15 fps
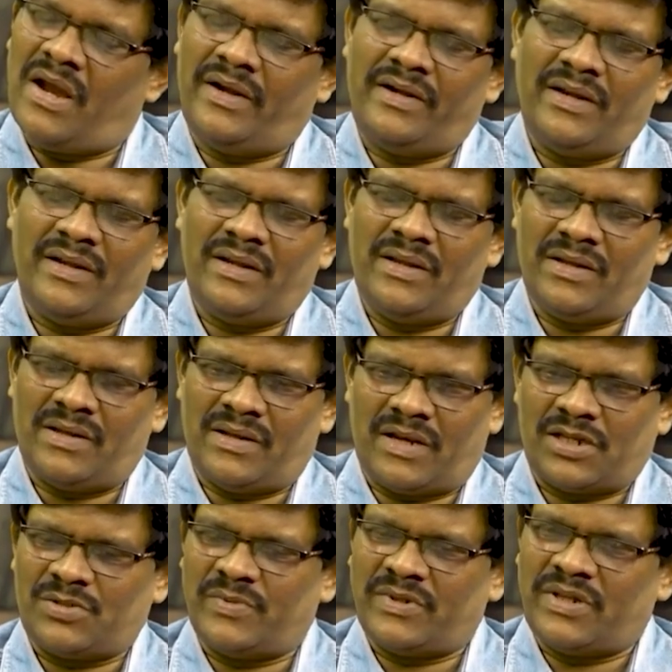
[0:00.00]
అంటే
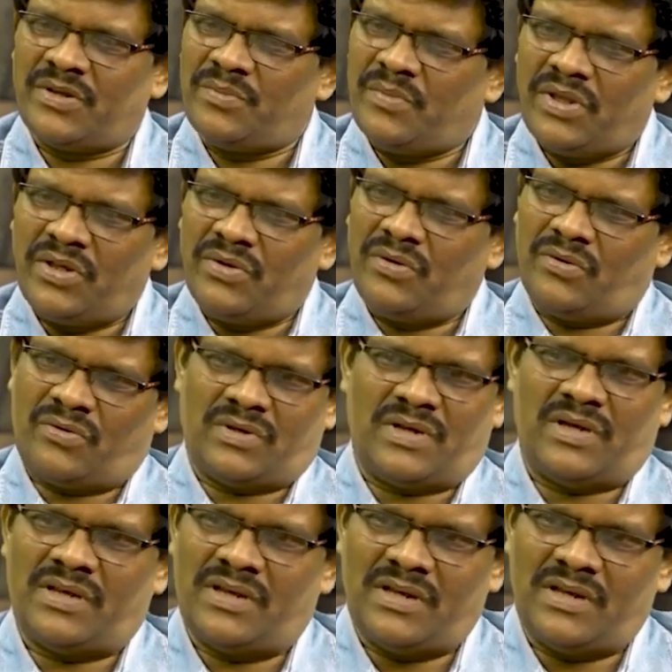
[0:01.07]
లక్ష్మణ్ గారు మీరు ఒక